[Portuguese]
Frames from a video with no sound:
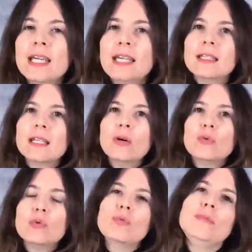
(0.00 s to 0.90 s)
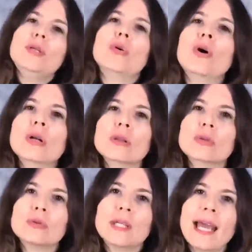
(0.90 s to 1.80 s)
Então, o
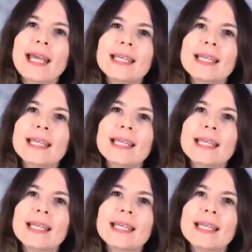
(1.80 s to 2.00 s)
miolo, né,